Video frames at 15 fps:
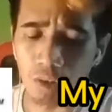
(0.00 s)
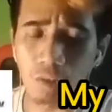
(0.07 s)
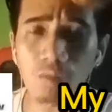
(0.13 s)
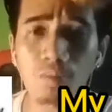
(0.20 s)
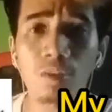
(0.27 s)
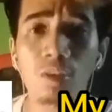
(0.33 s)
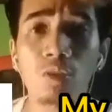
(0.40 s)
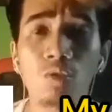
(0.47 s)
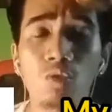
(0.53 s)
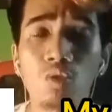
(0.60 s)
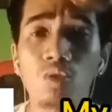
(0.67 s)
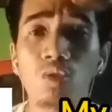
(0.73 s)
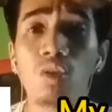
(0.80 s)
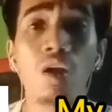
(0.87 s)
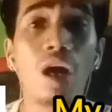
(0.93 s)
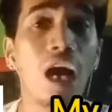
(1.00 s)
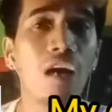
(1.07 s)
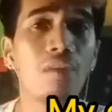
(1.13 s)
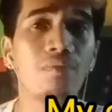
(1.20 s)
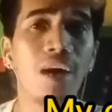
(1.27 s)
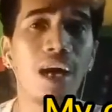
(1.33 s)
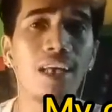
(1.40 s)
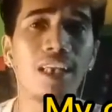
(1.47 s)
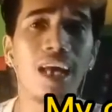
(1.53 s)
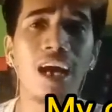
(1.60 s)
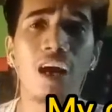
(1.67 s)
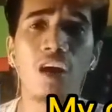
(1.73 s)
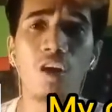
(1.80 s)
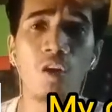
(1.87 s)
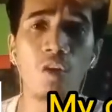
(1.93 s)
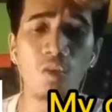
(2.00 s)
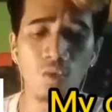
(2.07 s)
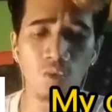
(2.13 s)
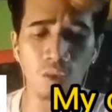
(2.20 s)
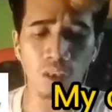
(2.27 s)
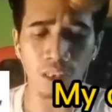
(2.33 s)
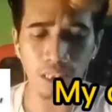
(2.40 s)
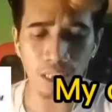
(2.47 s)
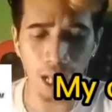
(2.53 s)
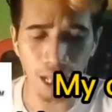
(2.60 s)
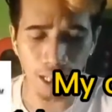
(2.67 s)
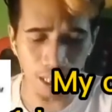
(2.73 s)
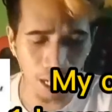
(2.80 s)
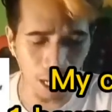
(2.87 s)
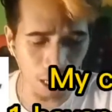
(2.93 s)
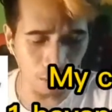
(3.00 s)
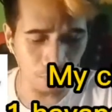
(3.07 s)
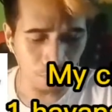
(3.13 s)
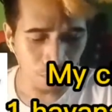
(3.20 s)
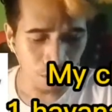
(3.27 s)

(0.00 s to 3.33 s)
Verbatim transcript: ko numero 1 Habana o Nana